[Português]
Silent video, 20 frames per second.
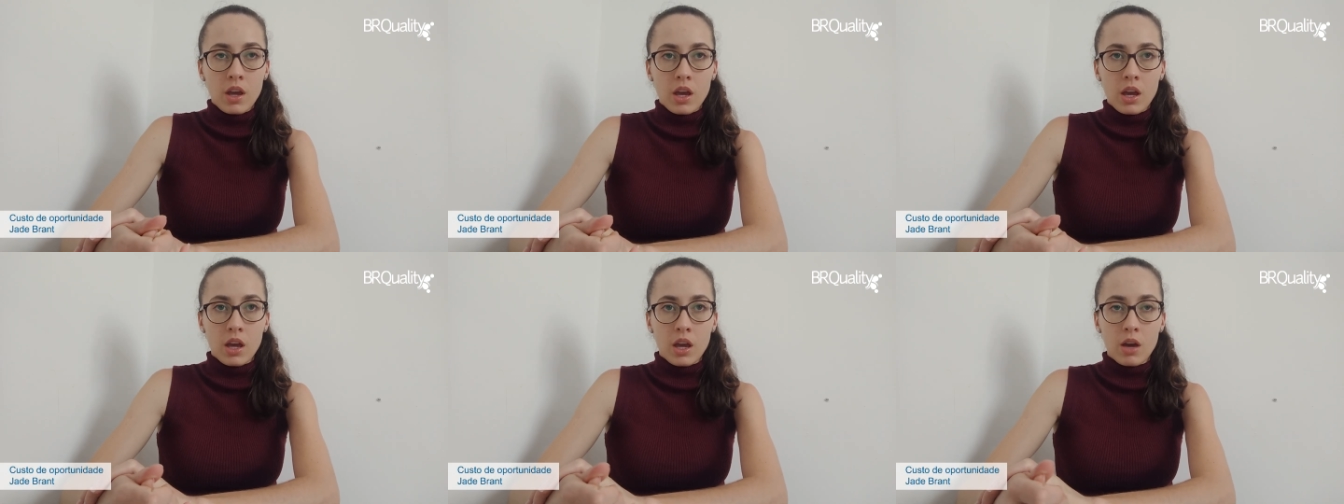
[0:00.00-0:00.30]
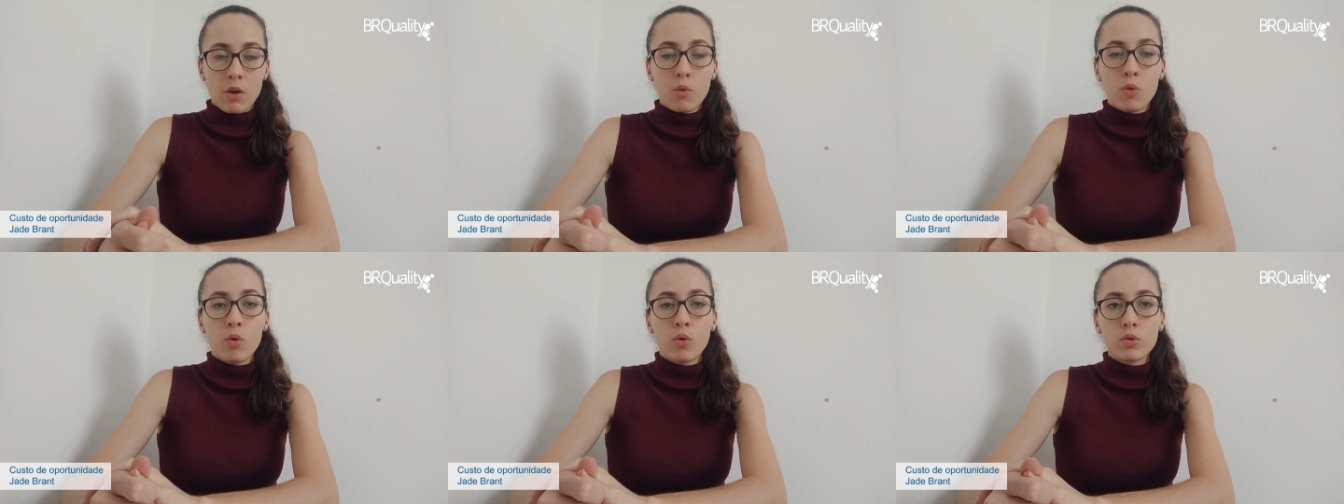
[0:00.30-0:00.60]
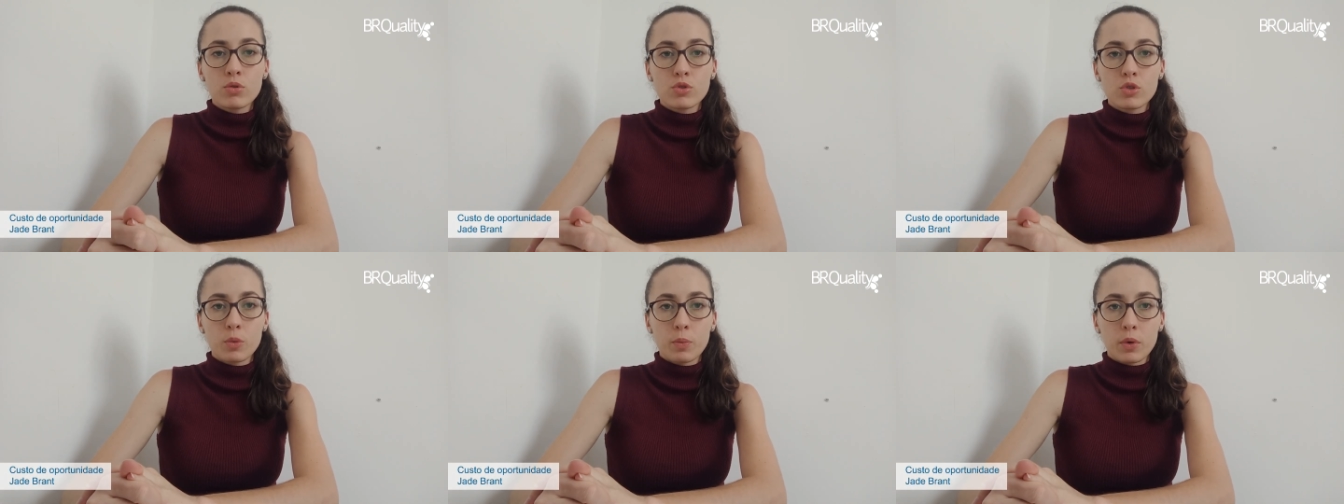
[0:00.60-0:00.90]
É, o
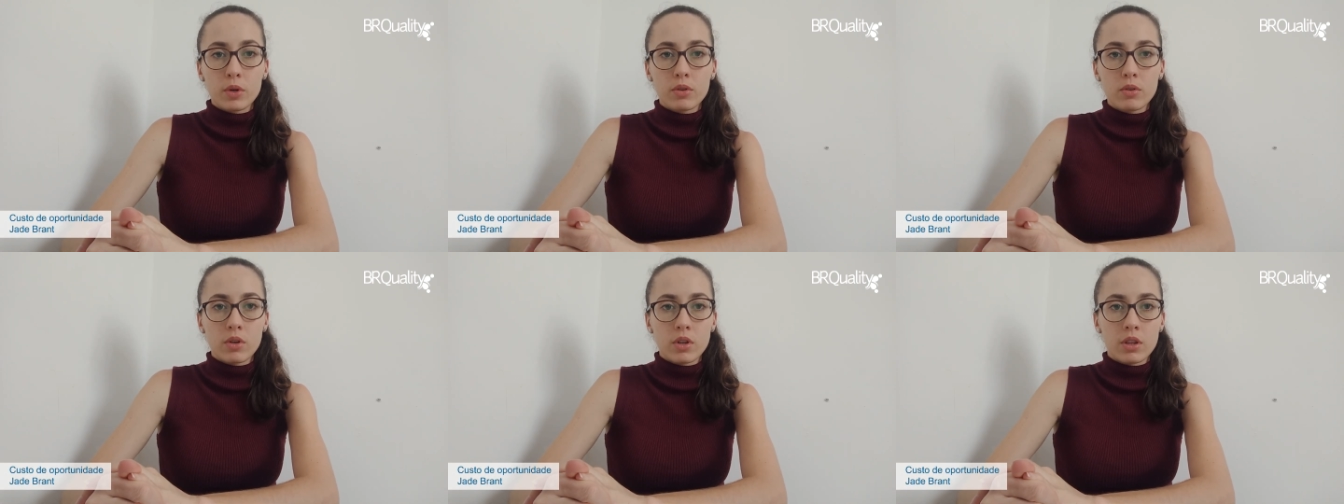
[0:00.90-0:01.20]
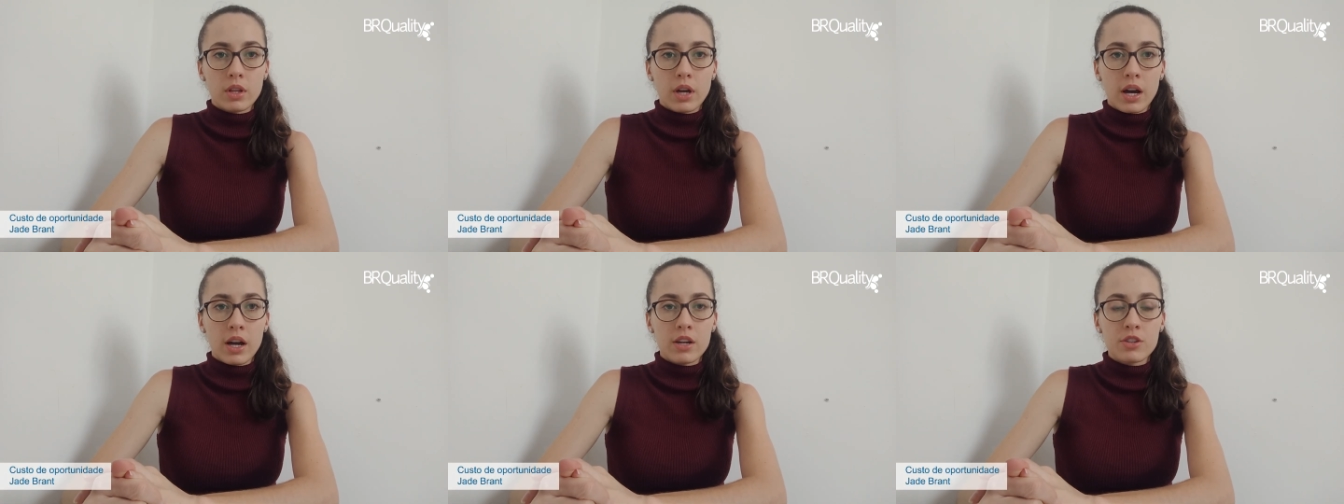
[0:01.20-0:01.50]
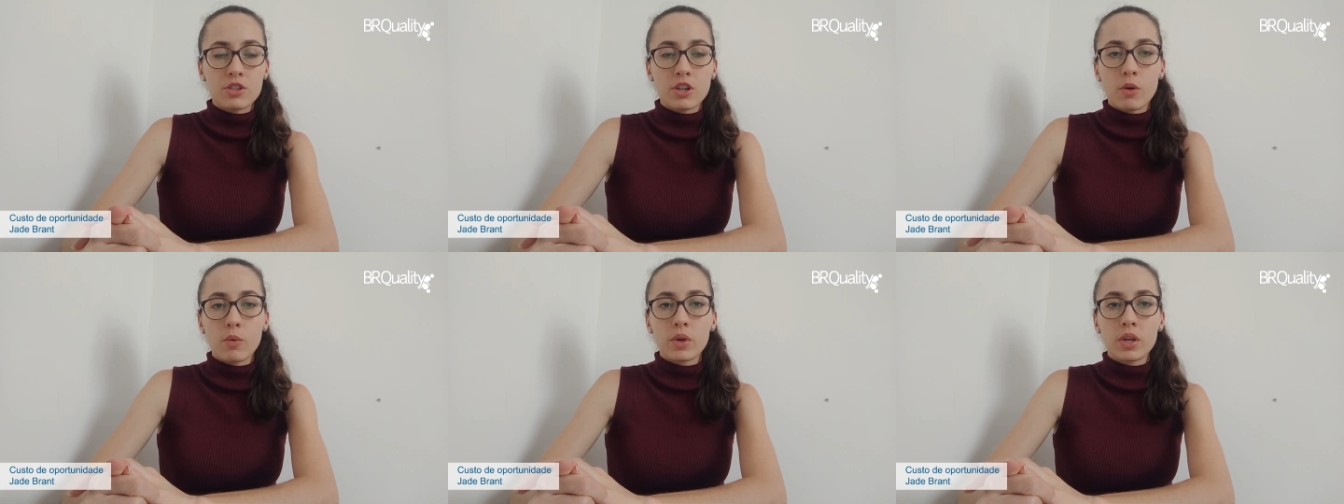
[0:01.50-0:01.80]
custo de
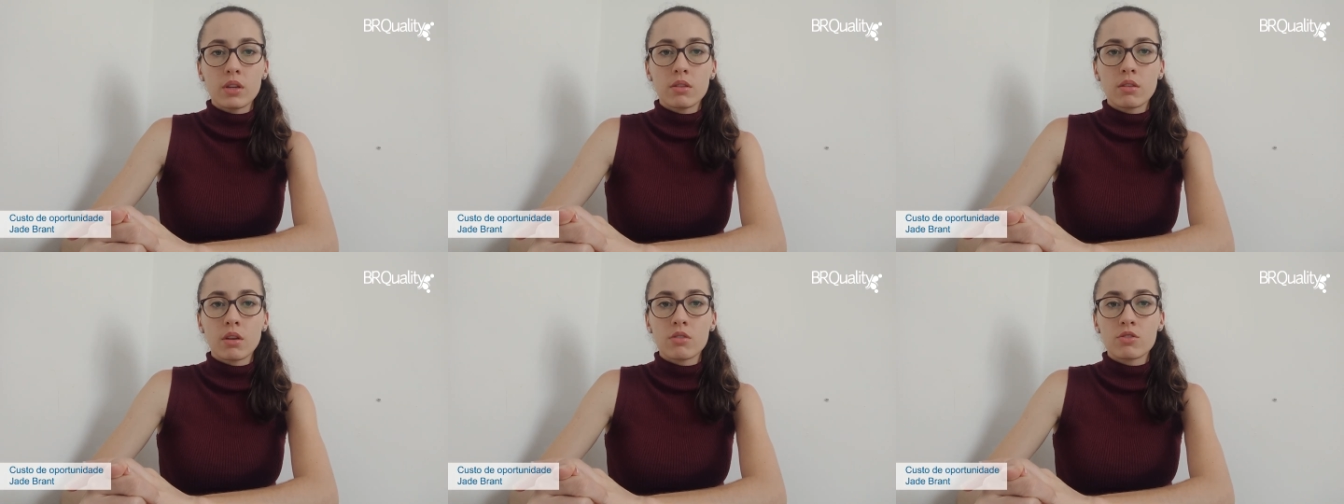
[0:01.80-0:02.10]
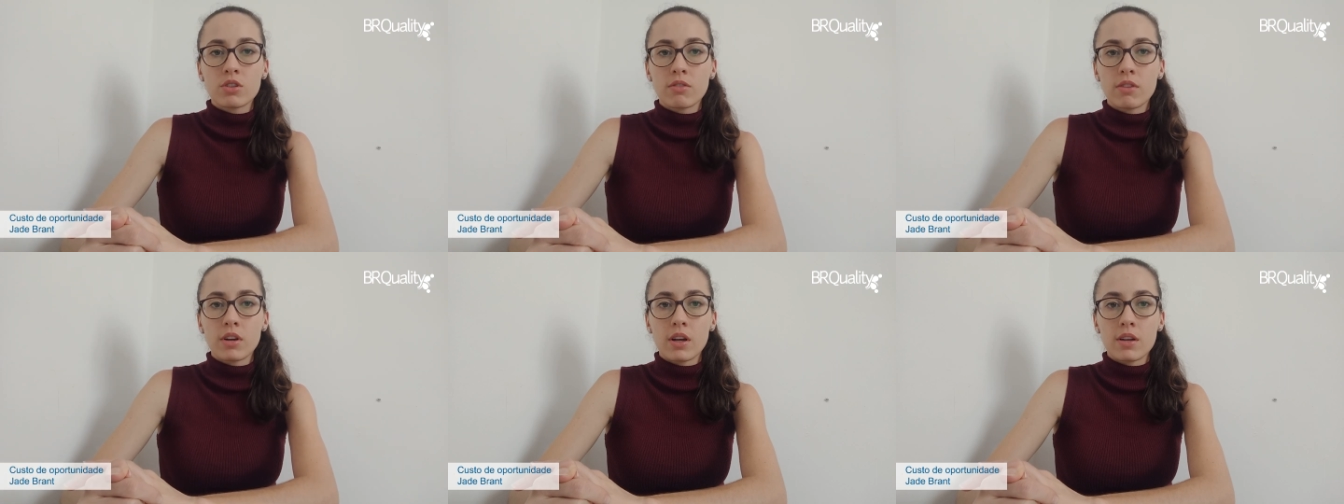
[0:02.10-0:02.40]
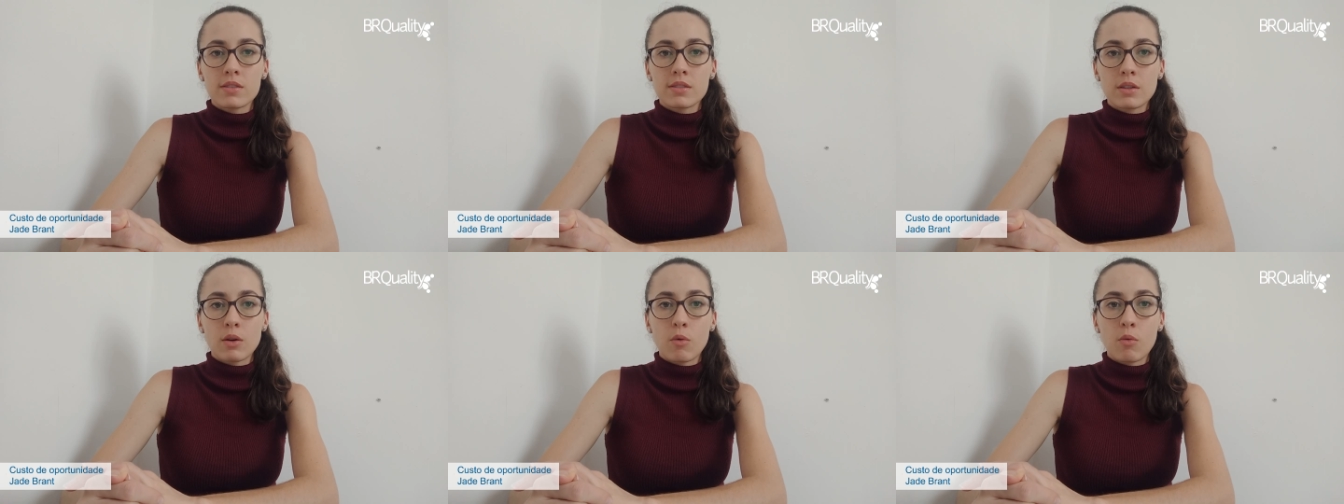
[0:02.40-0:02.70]
oportunidade é um item de
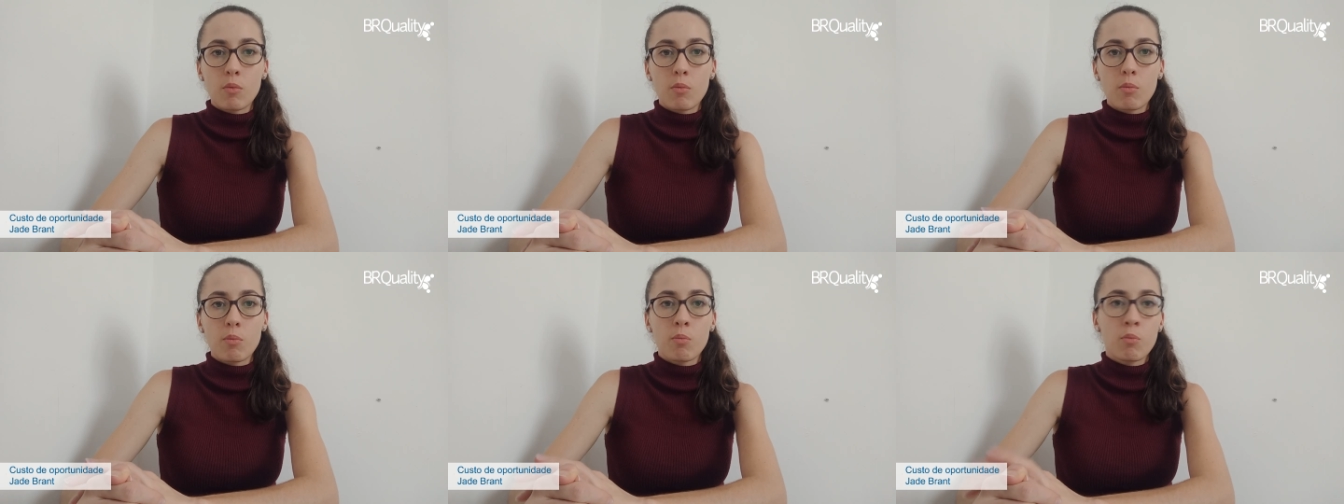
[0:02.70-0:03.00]
avaliação